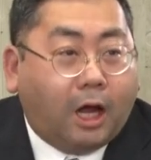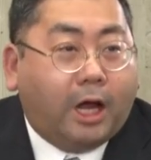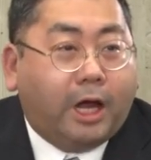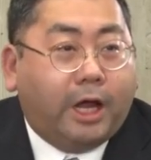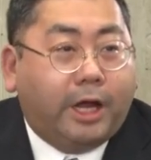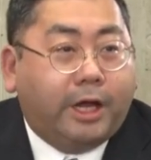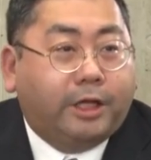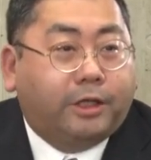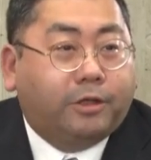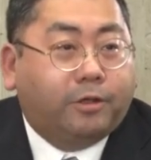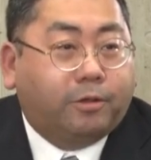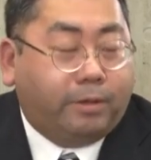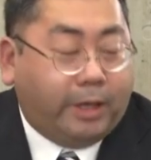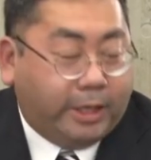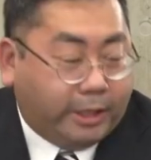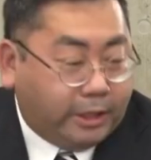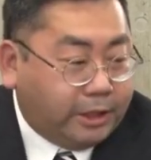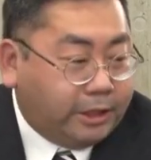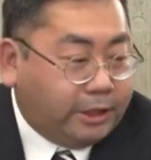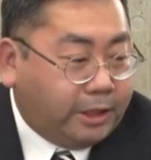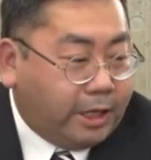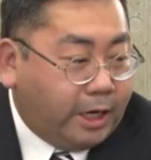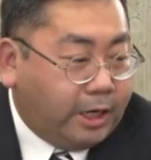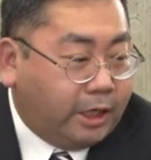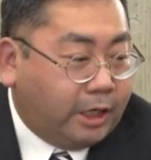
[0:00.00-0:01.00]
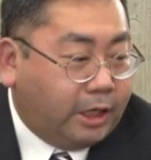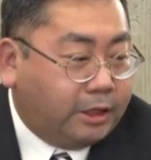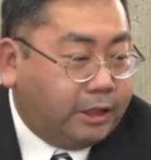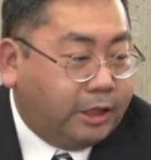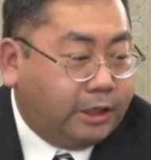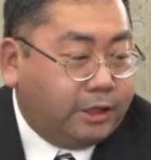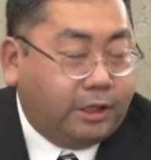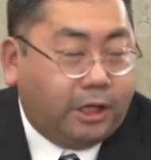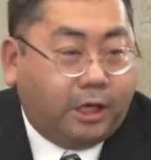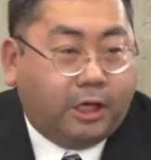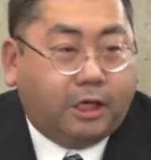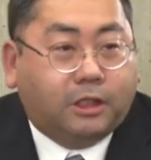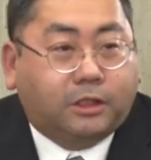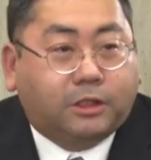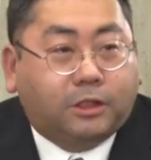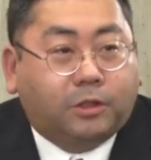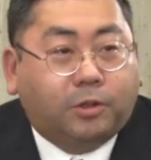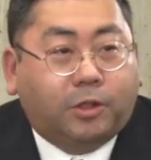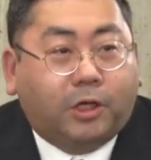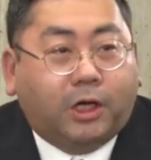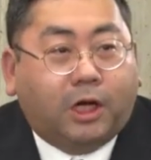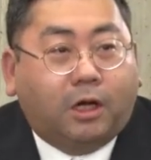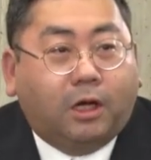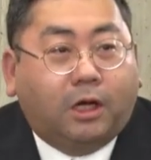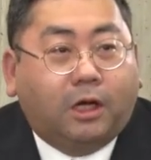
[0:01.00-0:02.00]
えっと、液体が出て
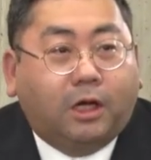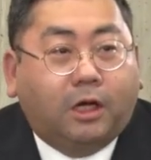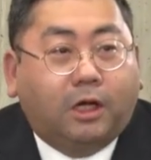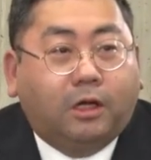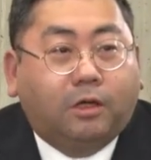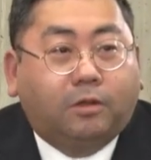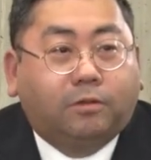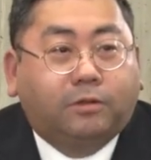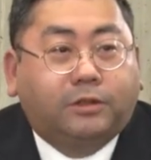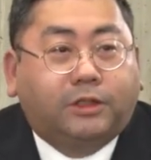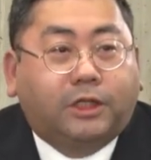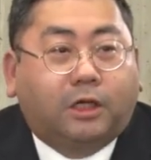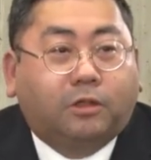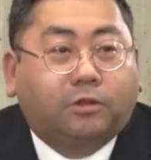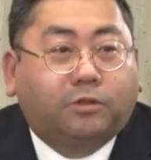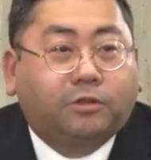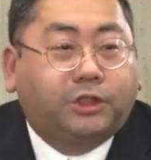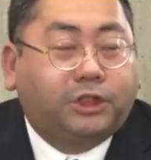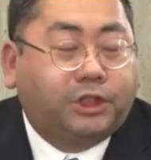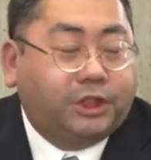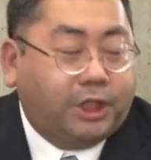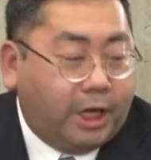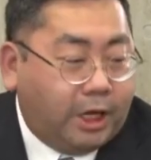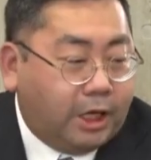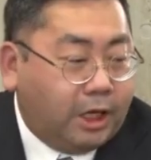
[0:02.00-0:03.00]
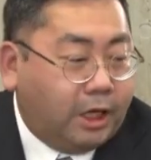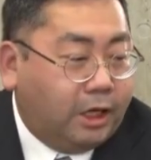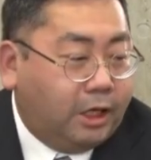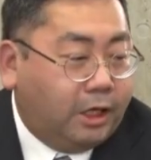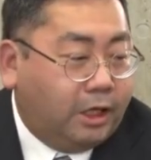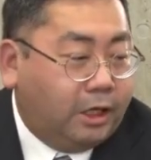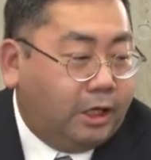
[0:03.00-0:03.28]
それが付着して、